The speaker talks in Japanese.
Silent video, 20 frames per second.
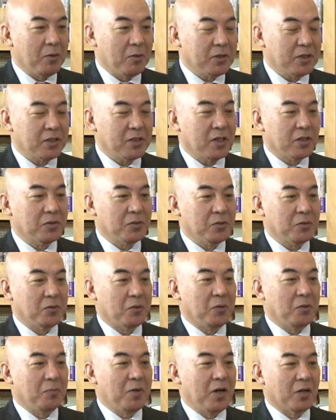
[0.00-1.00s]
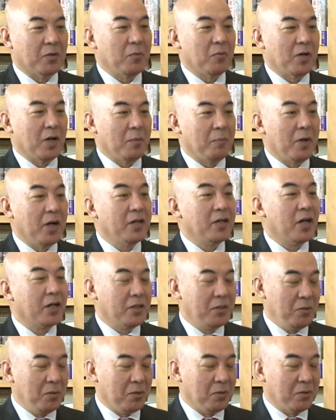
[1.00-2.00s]
私はちょっとまあ今回前書
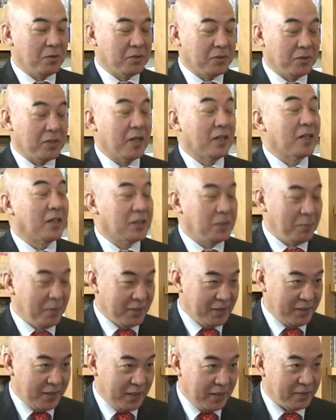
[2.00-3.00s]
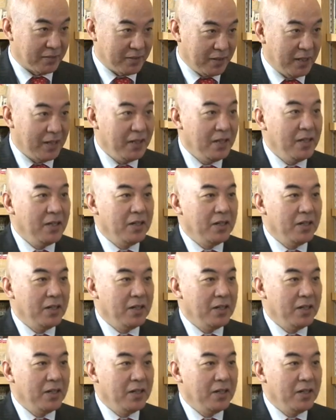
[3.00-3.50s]
きを付け足しましてですね、